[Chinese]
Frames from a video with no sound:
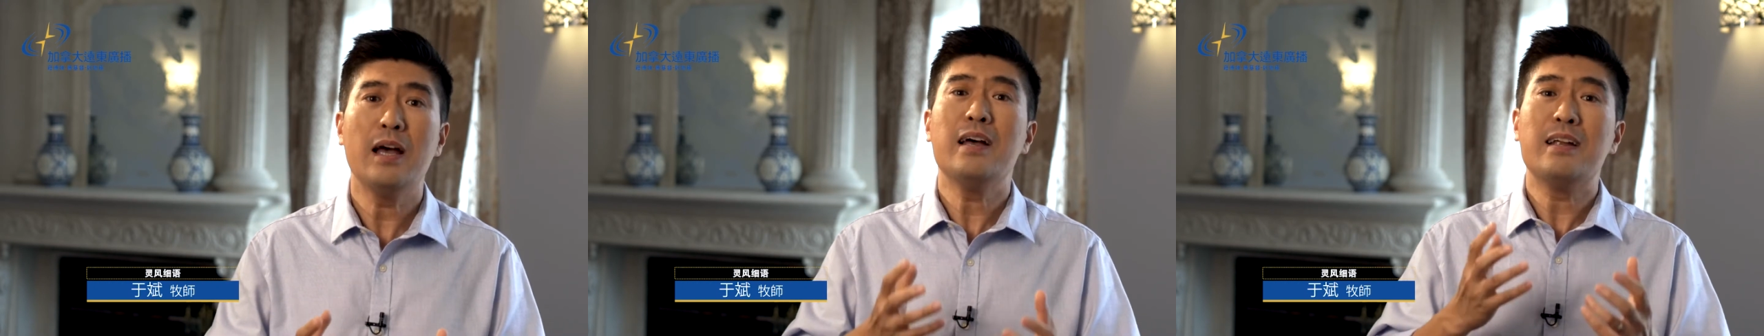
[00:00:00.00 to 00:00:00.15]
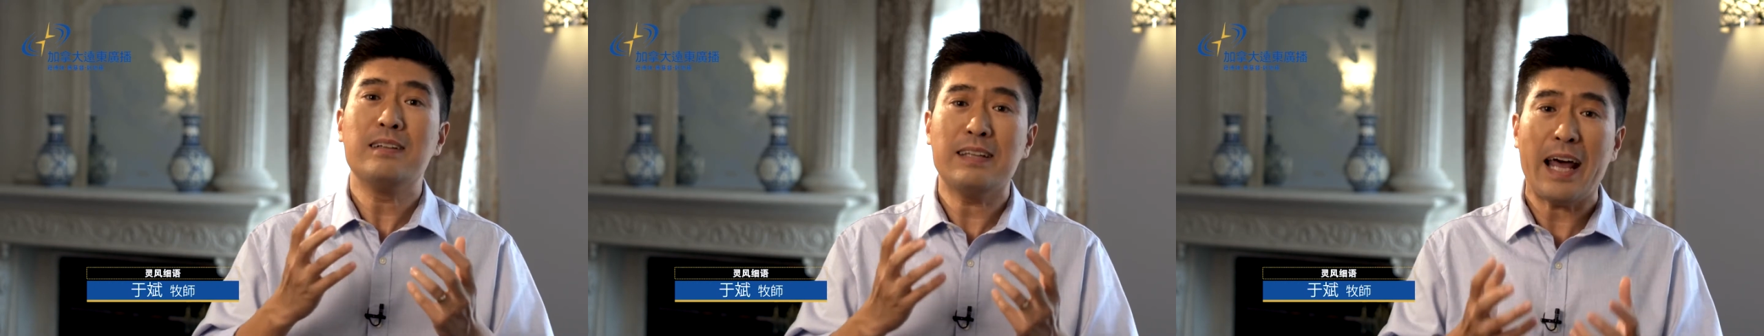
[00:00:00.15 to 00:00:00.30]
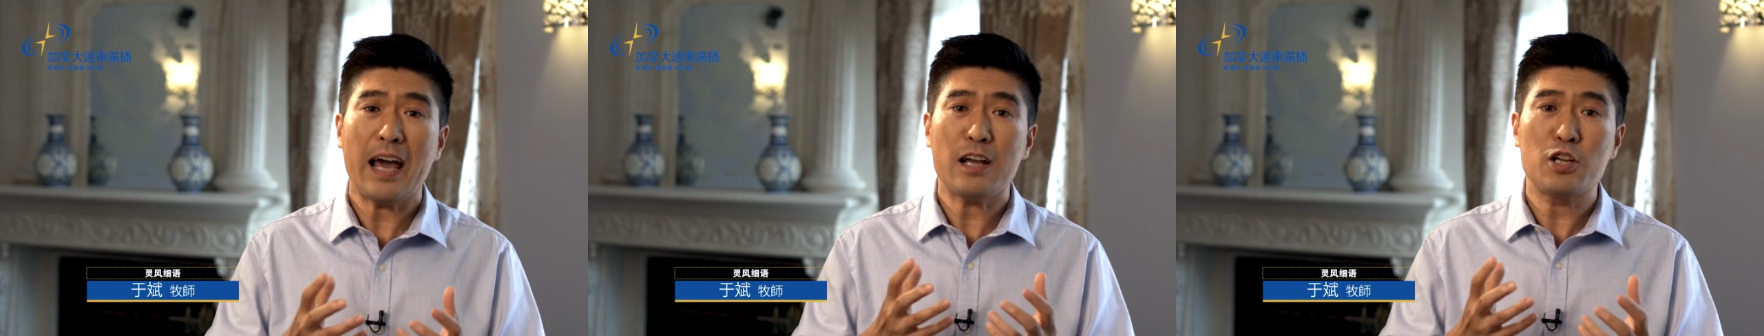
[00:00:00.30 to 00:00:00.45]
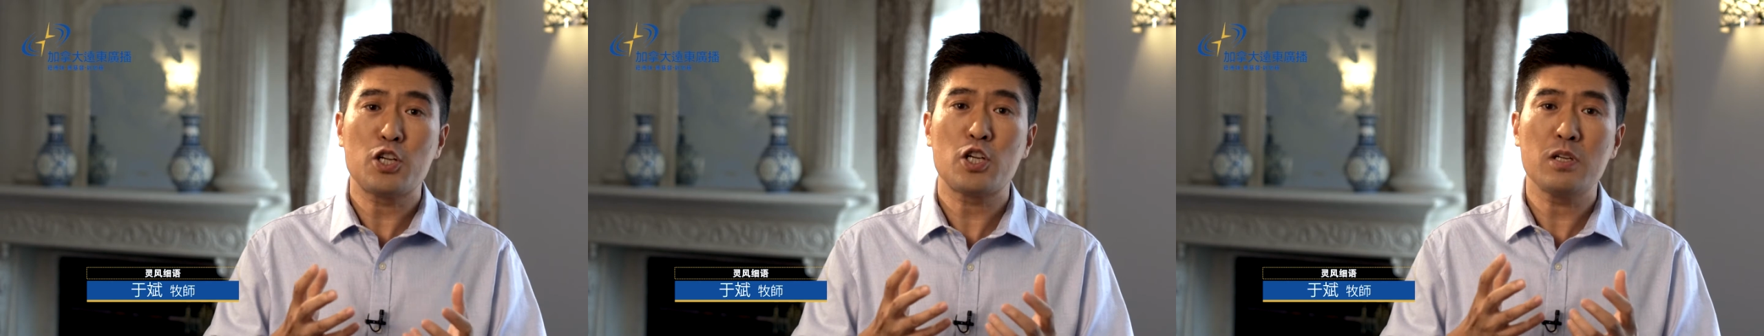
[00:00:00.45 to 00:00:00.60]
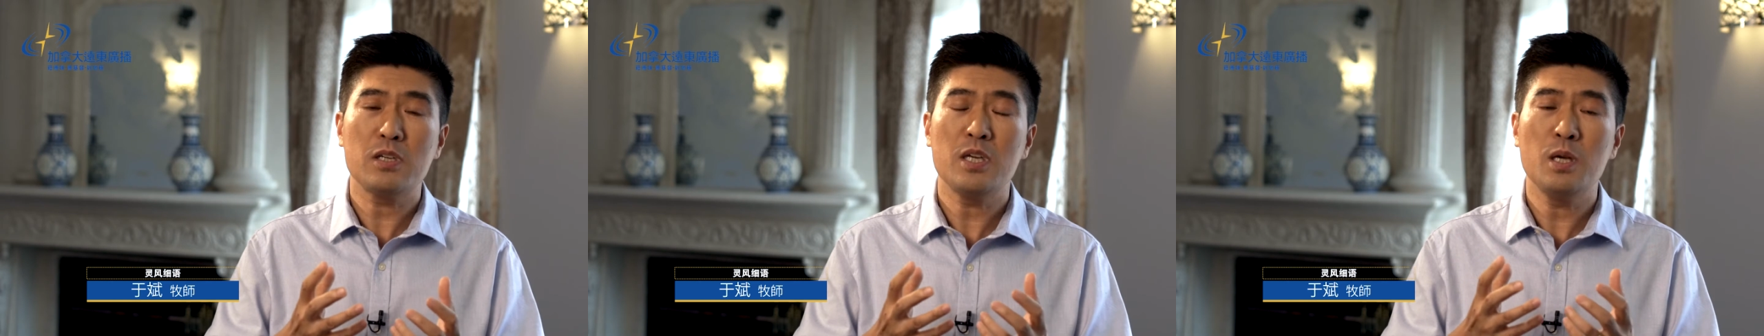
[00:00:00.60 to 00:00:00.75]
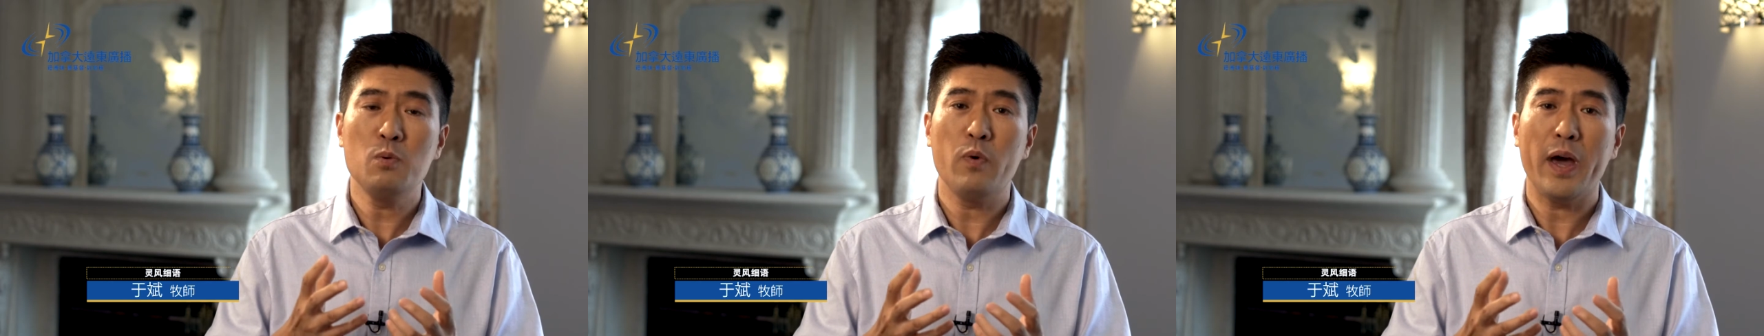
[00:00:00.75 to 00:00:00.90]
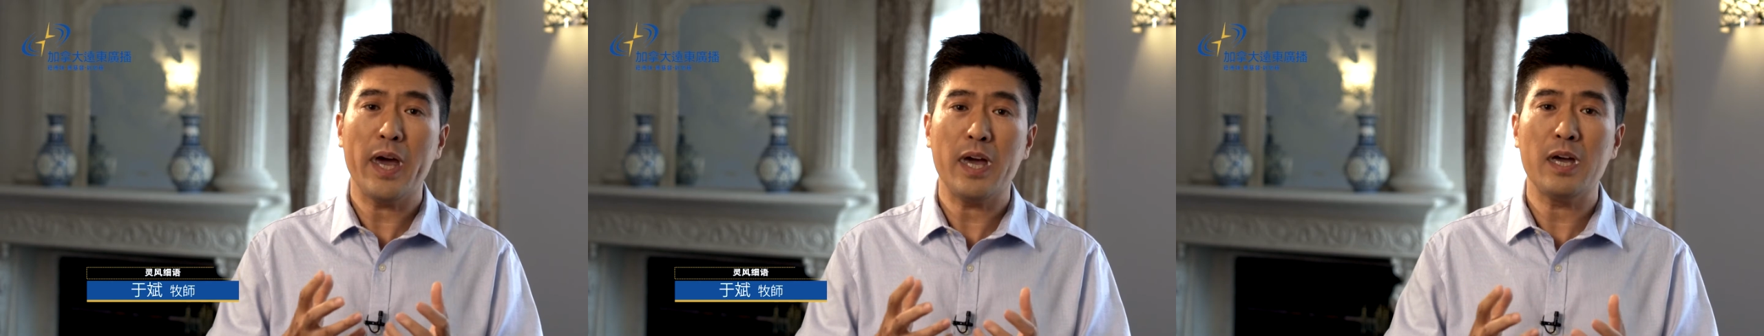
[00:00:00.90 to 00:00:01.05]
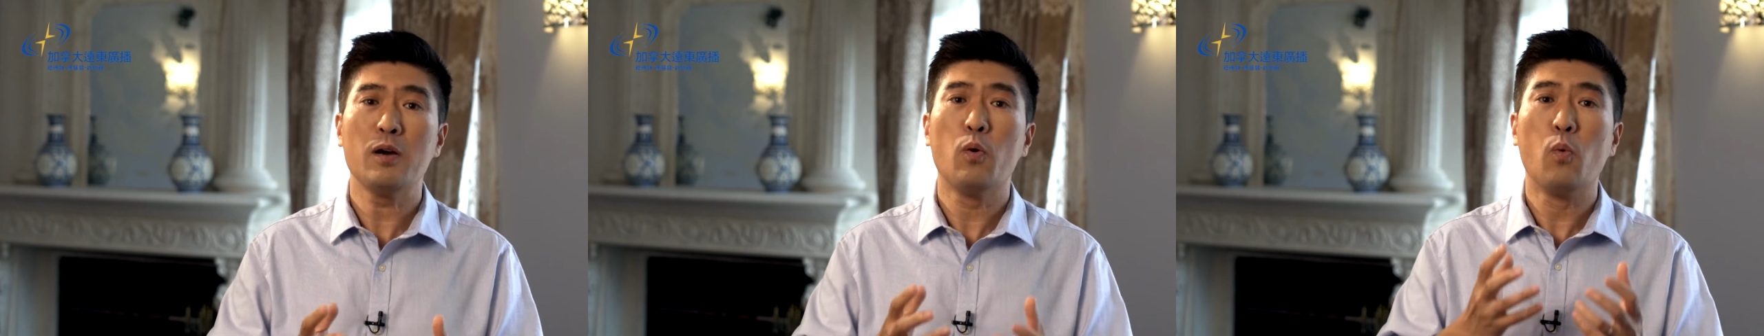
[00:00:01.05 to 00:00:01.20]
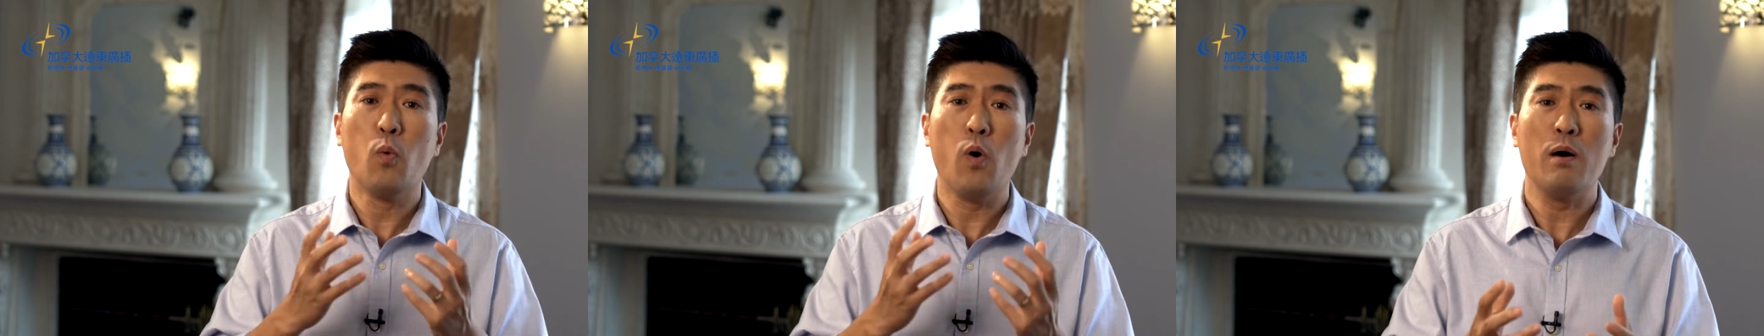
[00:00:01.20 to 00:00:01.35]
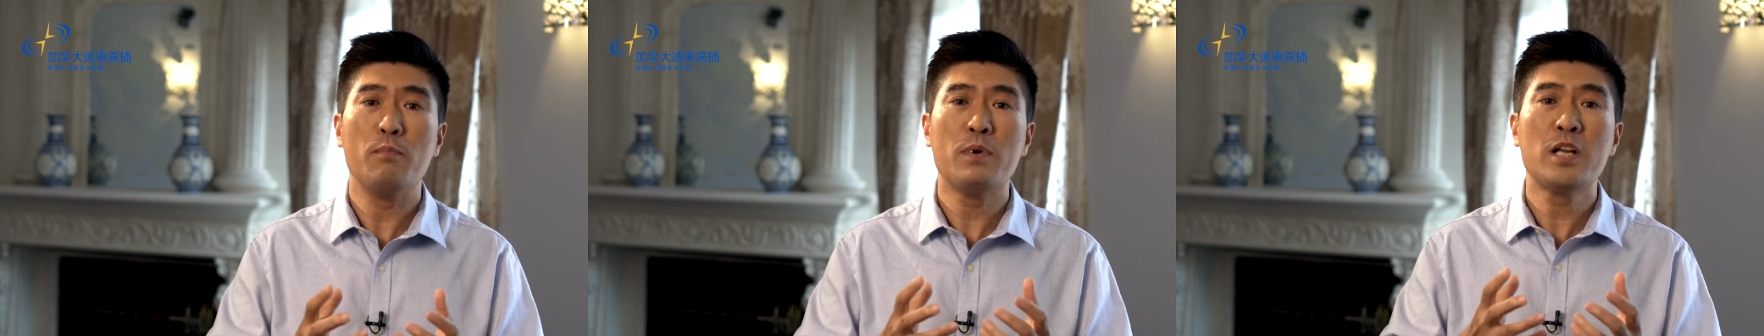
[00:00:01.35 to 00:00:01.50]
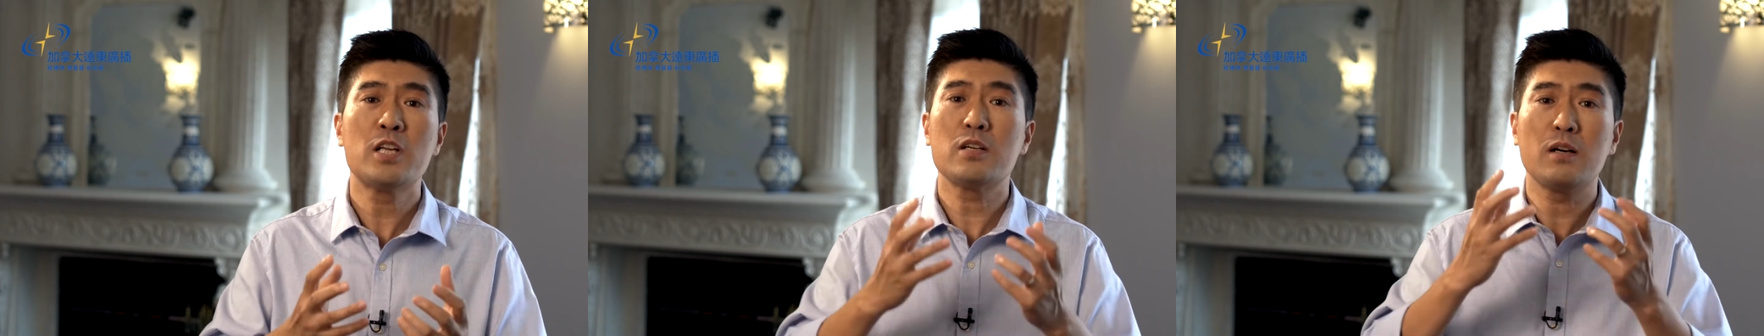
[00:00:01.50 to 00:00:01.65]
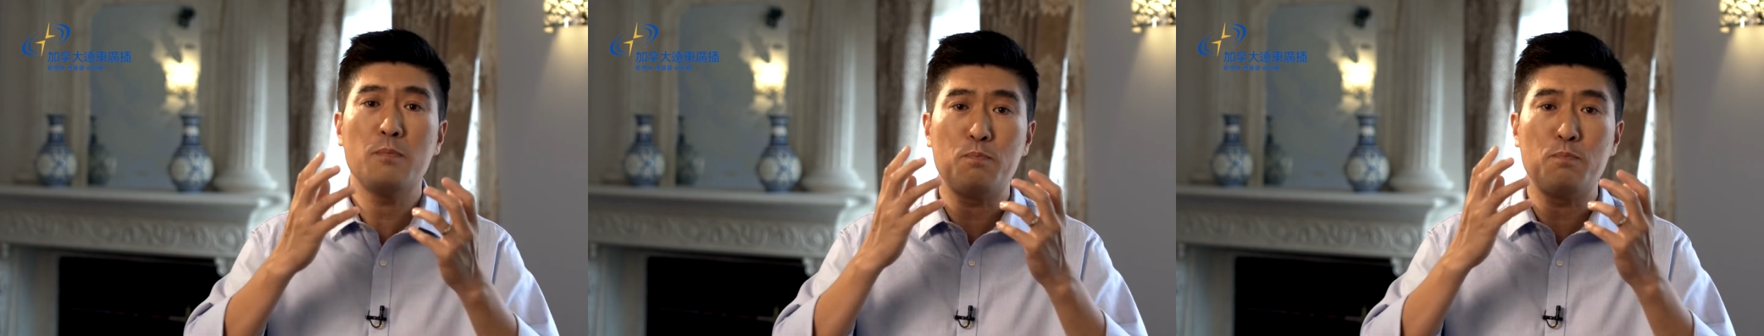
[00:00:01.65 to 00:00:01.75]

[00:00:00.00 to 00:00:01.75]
乃是因为我们这